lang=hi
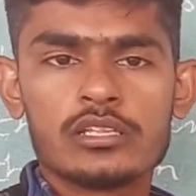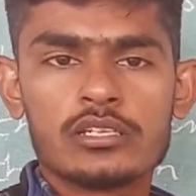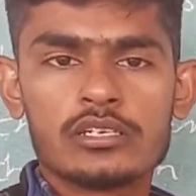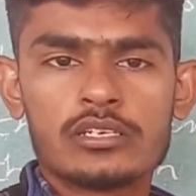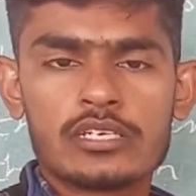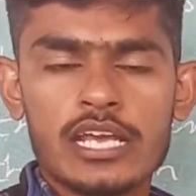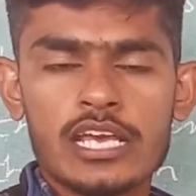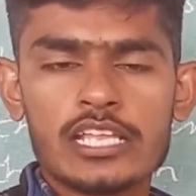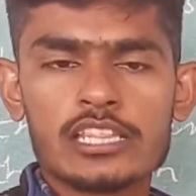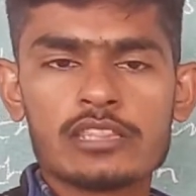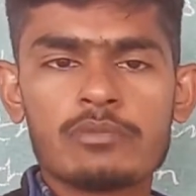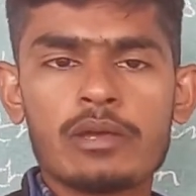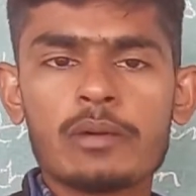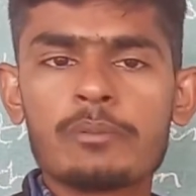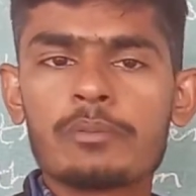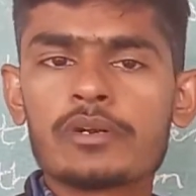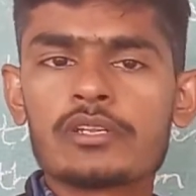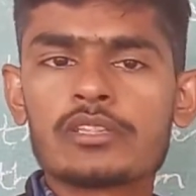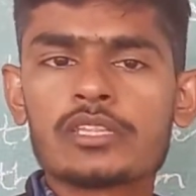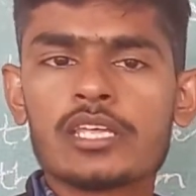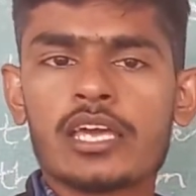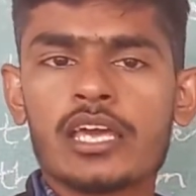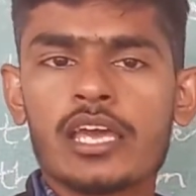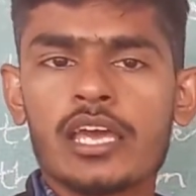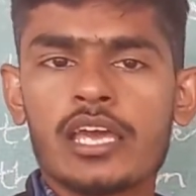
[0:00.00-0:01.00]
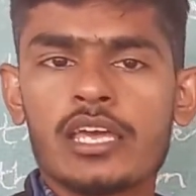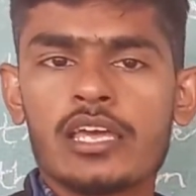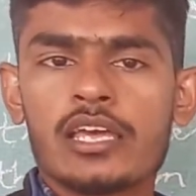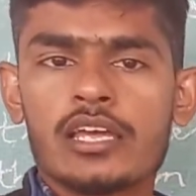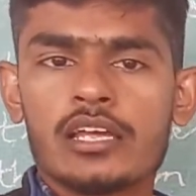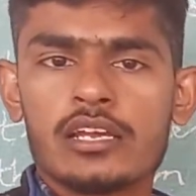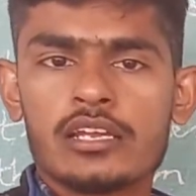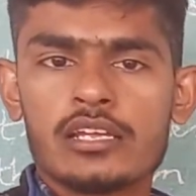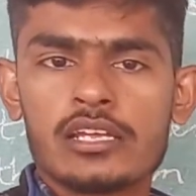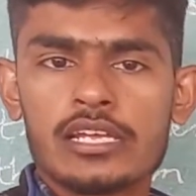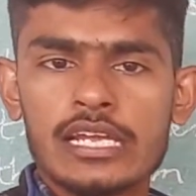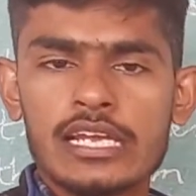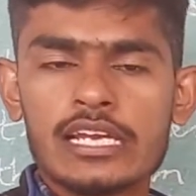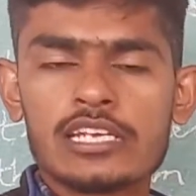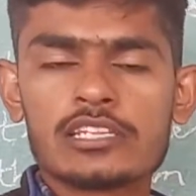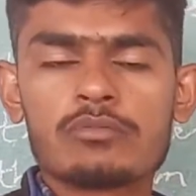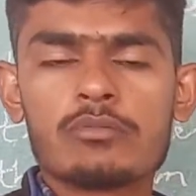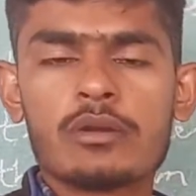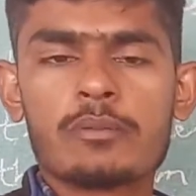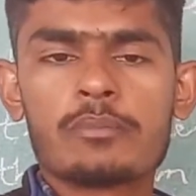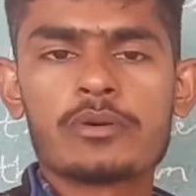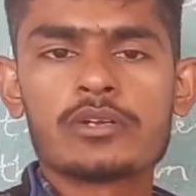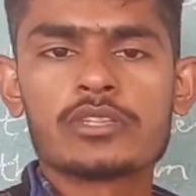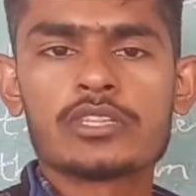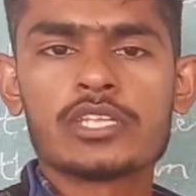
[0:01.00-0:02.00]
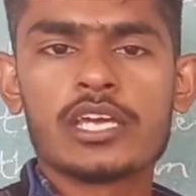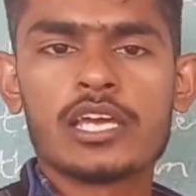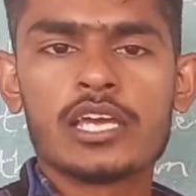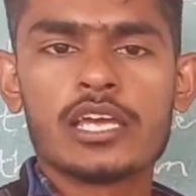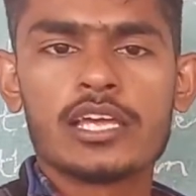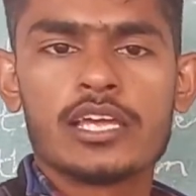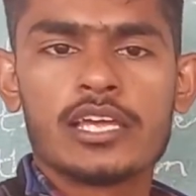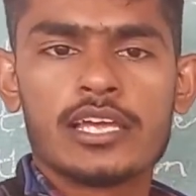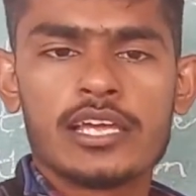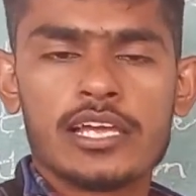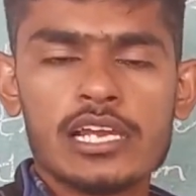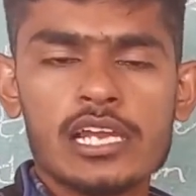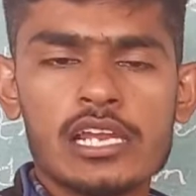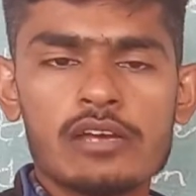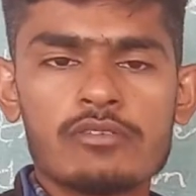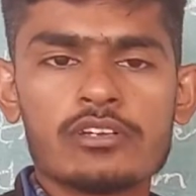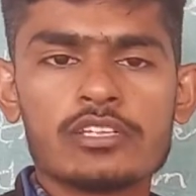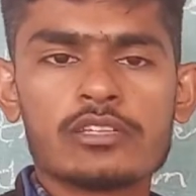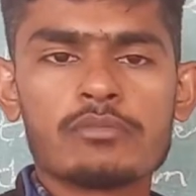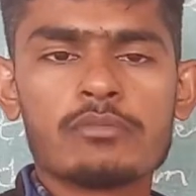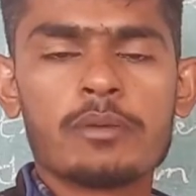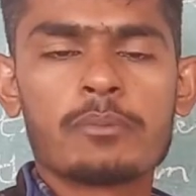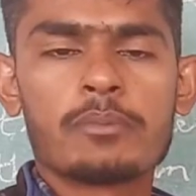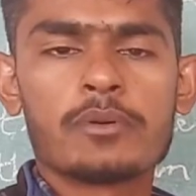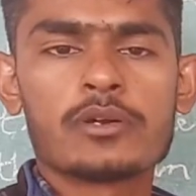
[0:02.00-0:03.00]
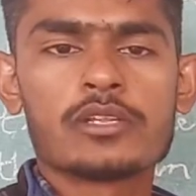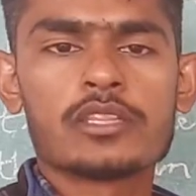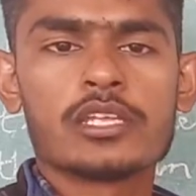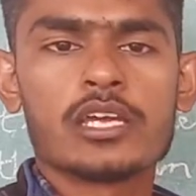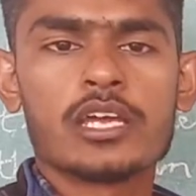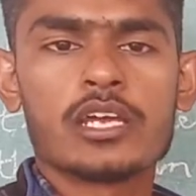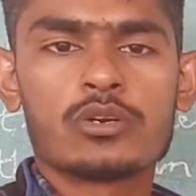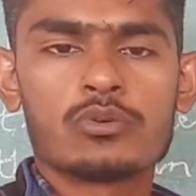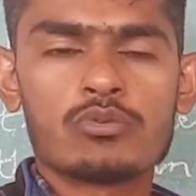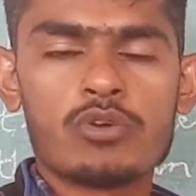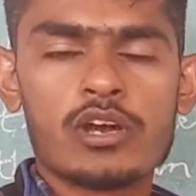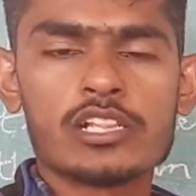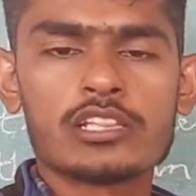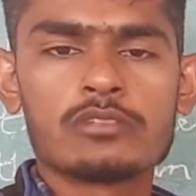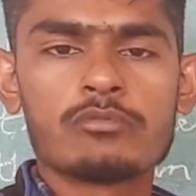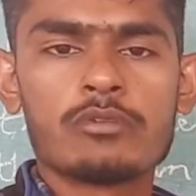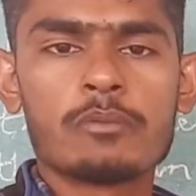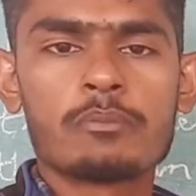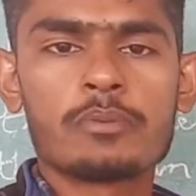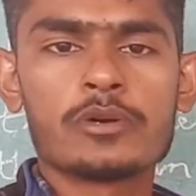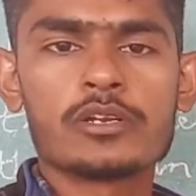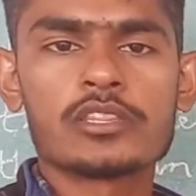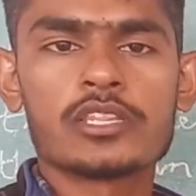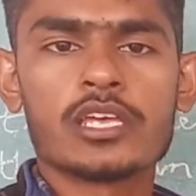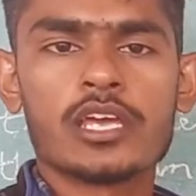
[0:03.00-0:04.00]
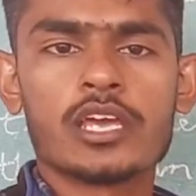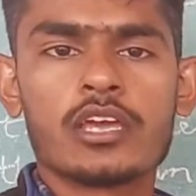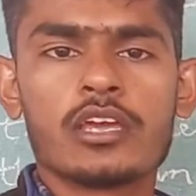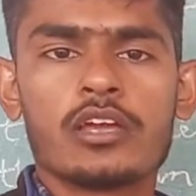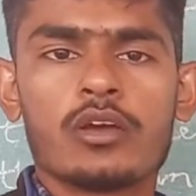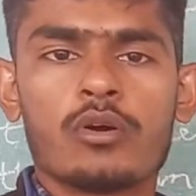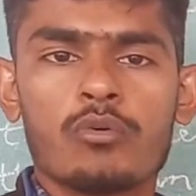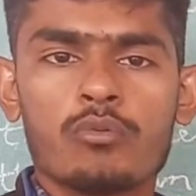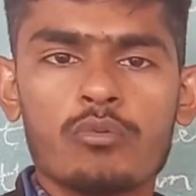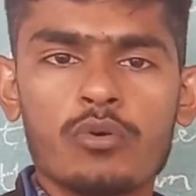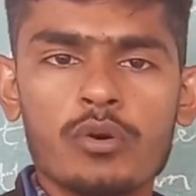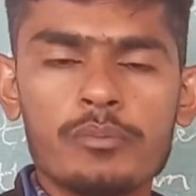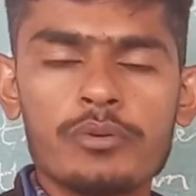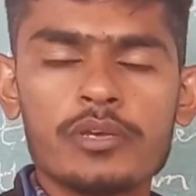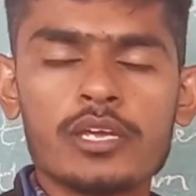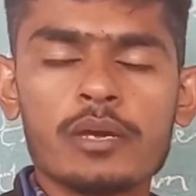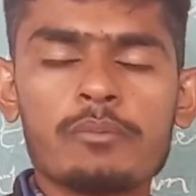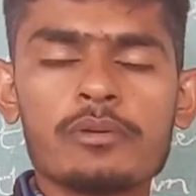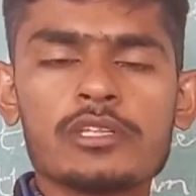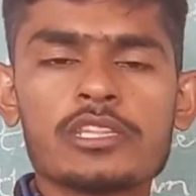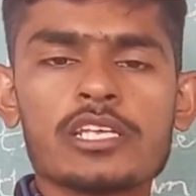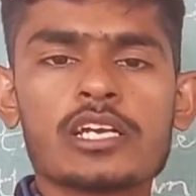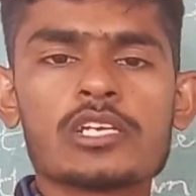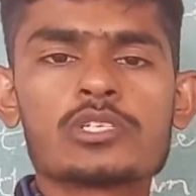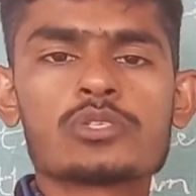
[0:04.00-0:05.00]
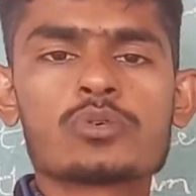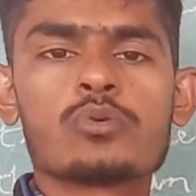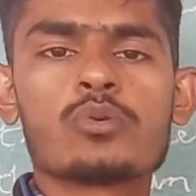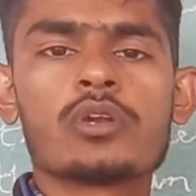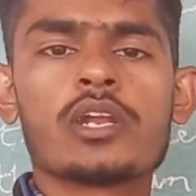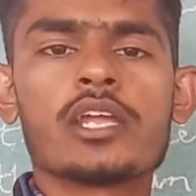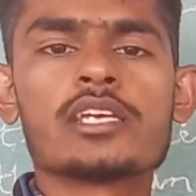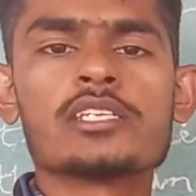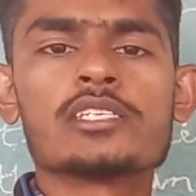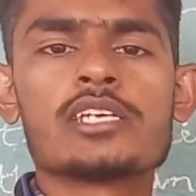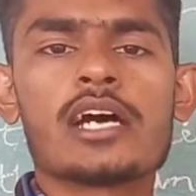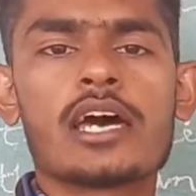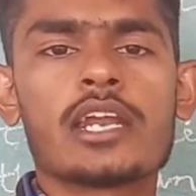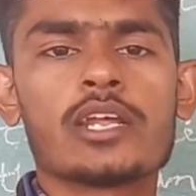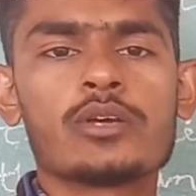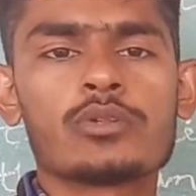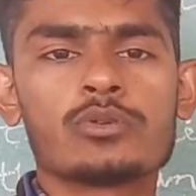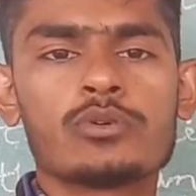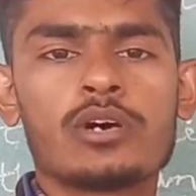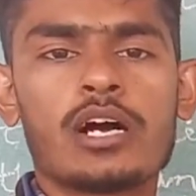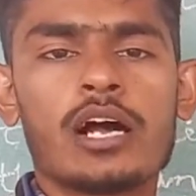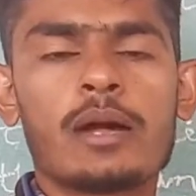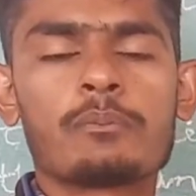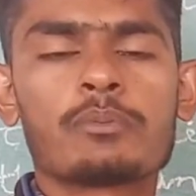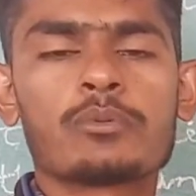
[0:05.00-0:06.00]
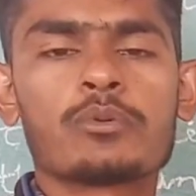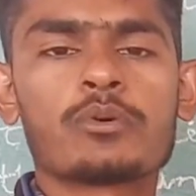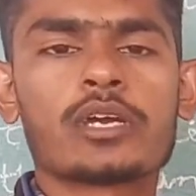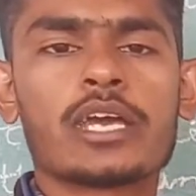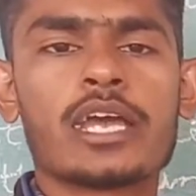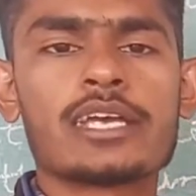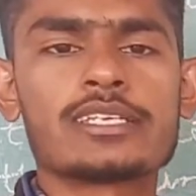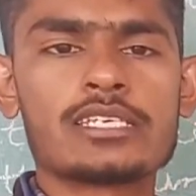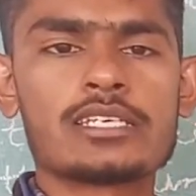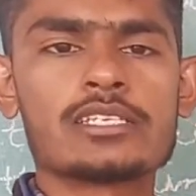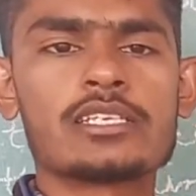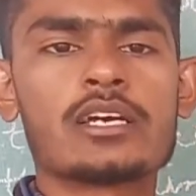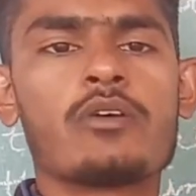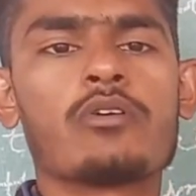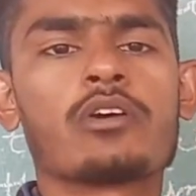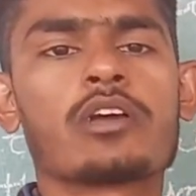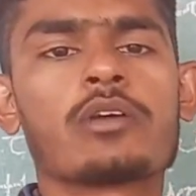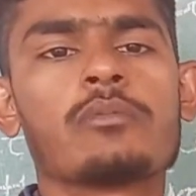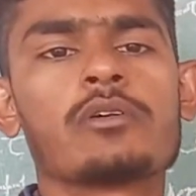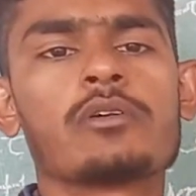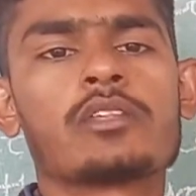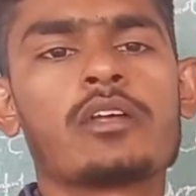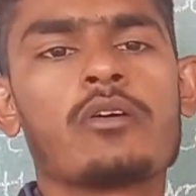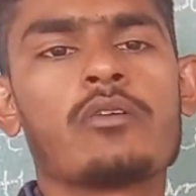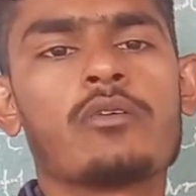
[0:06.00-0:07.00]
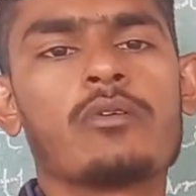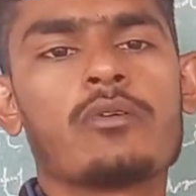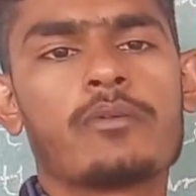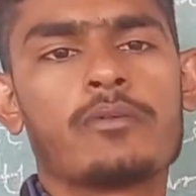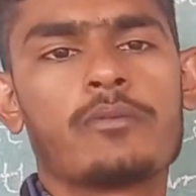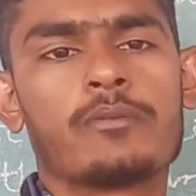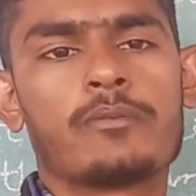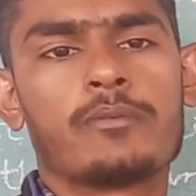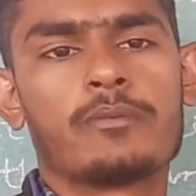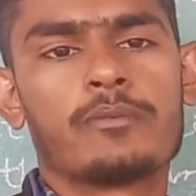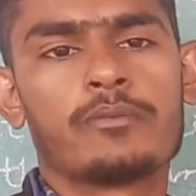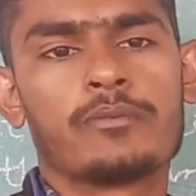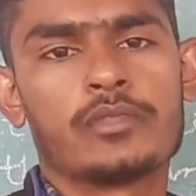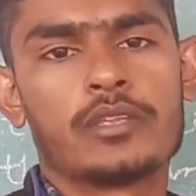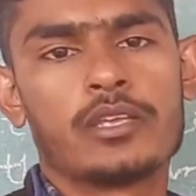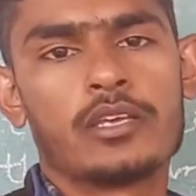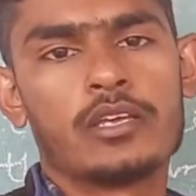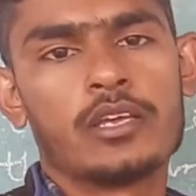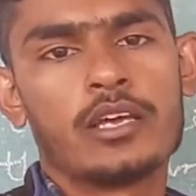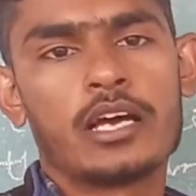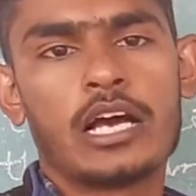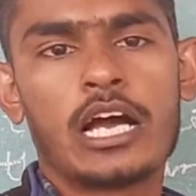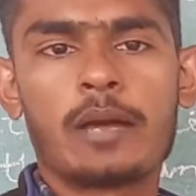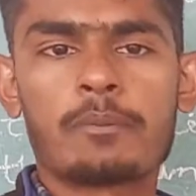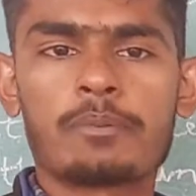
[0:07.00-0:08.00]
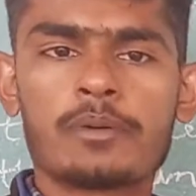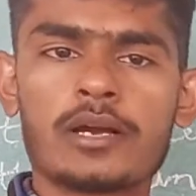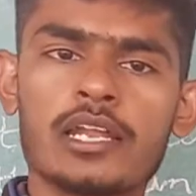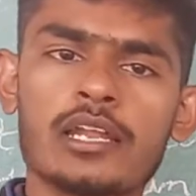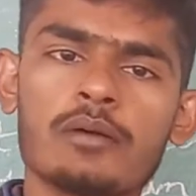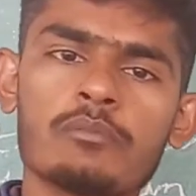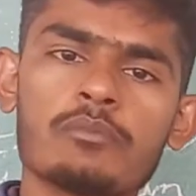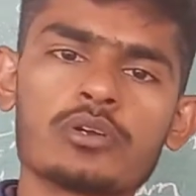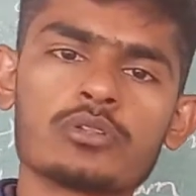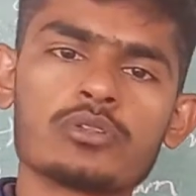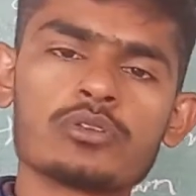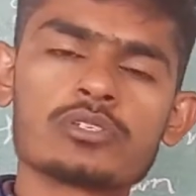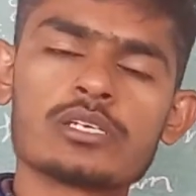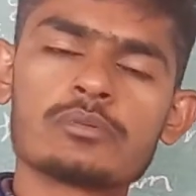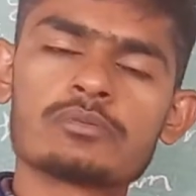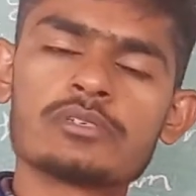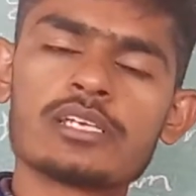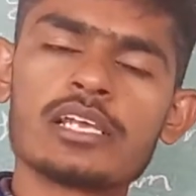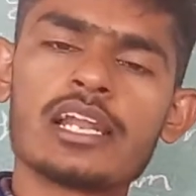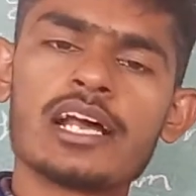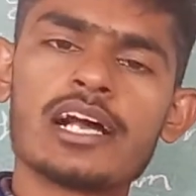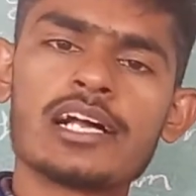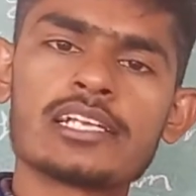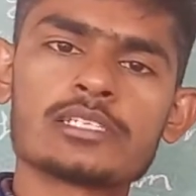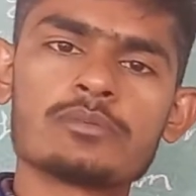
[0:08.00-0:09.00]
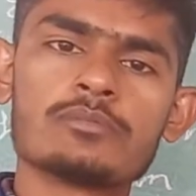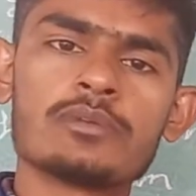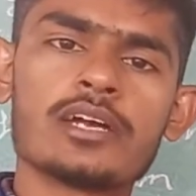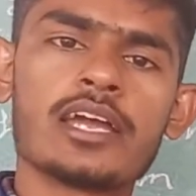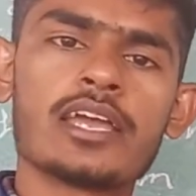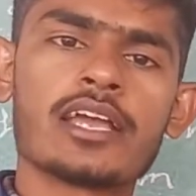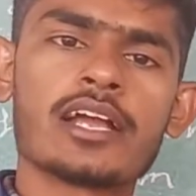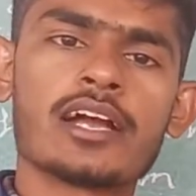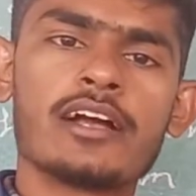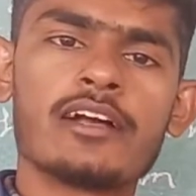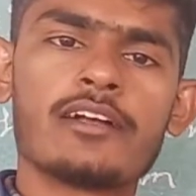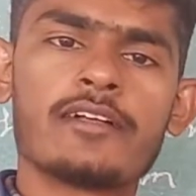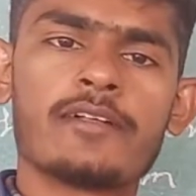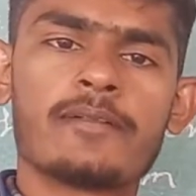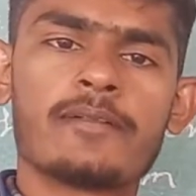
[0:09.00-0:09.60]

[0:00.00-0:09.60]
टेंथ में पढ़ते हैं एट्थ में पढ़ते हैं इलेवंथ में पढ़ते हैं ट्वेल्थ में पढ़ते हैं वो भी अभी तक स्कूल नहीं जा रहे तो आप तो कैसे जाओगे बताओ आपका नंबर तो सबसे लास्ट में आएगा